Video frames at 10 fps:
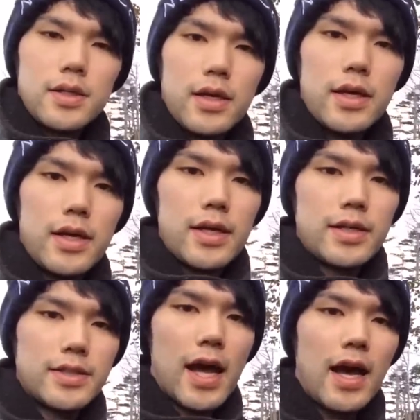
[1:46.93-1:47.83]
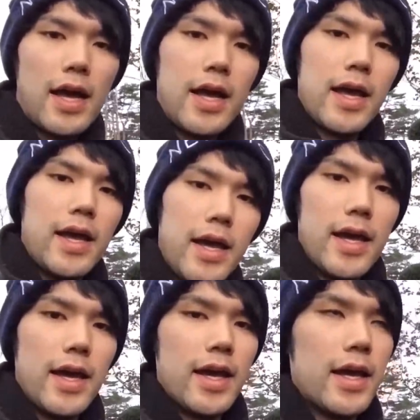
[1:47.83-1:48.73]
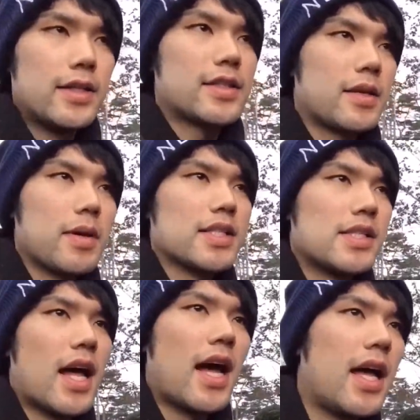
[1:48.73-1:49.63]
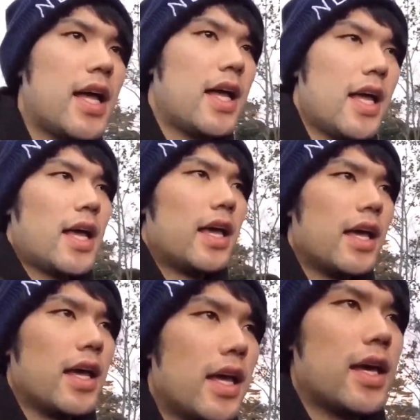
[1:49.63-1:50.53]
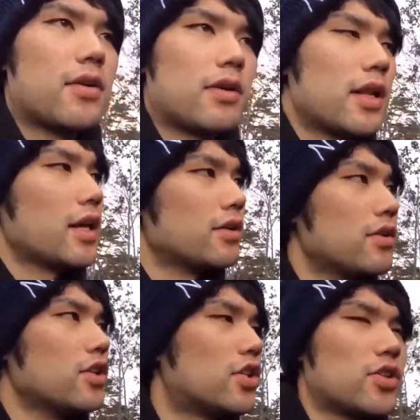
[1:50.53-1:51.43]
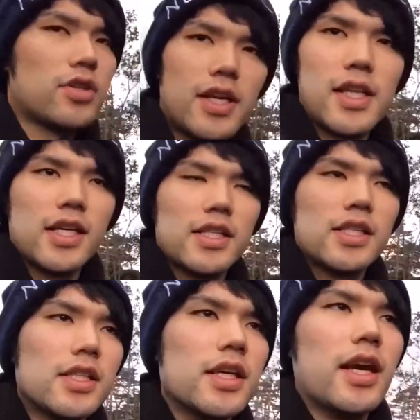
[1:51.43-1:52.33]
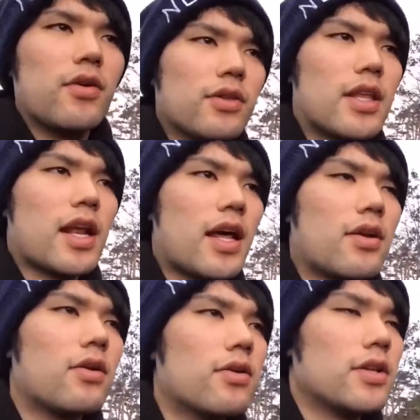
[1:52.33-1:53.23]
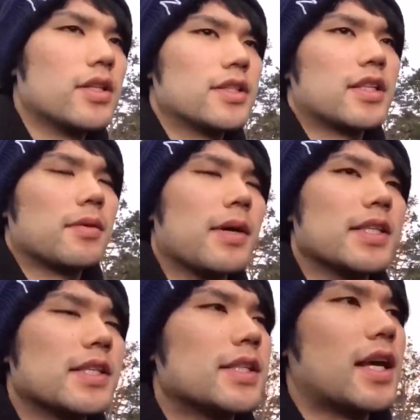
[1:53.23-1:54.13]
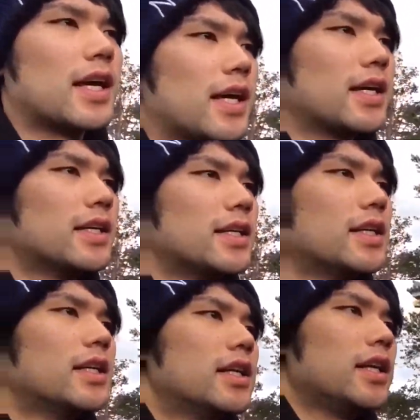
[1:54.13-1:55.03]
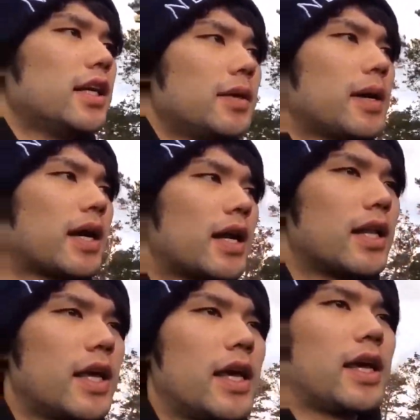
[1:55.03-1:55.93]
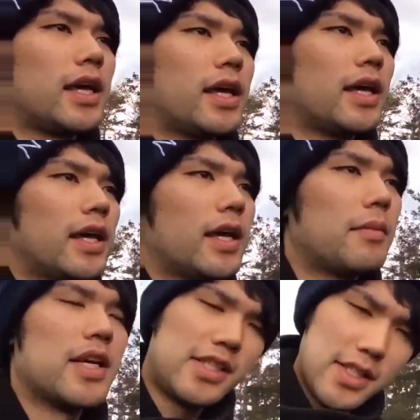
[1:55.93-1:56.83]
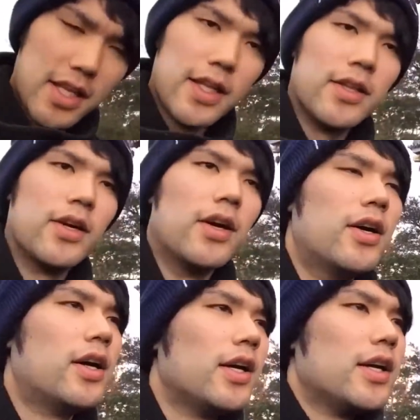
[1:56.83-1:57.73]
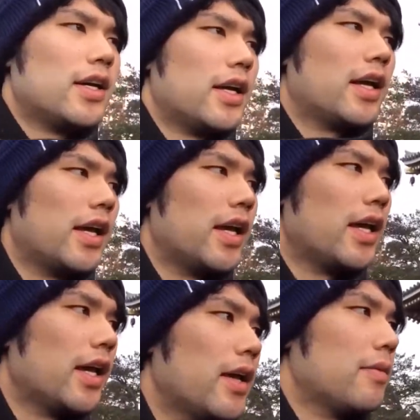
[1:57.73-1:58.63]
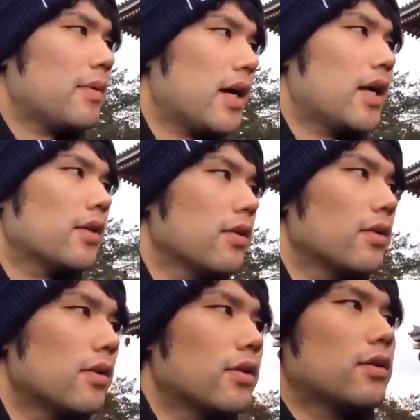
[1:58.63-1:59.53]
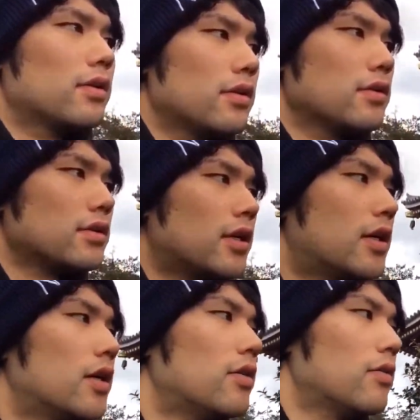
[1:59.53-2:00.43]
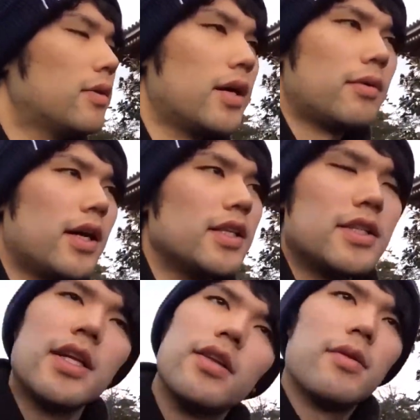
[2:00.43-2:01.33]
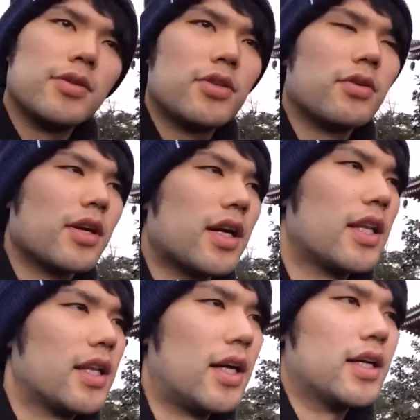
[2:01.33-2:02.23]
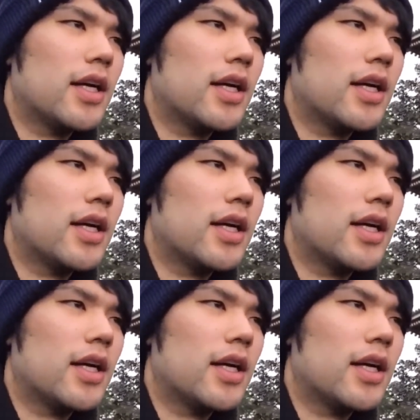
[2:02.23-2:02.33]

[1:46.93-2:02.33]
えー、さあ、えー、着きました、えー、ここはね、由緒正しい、えー、お寺の方に着きました、えー、今からね、えーまあ、いちねんの、えー、まああのー、お前は、まあ、いちねんの名前してよくわかんないな、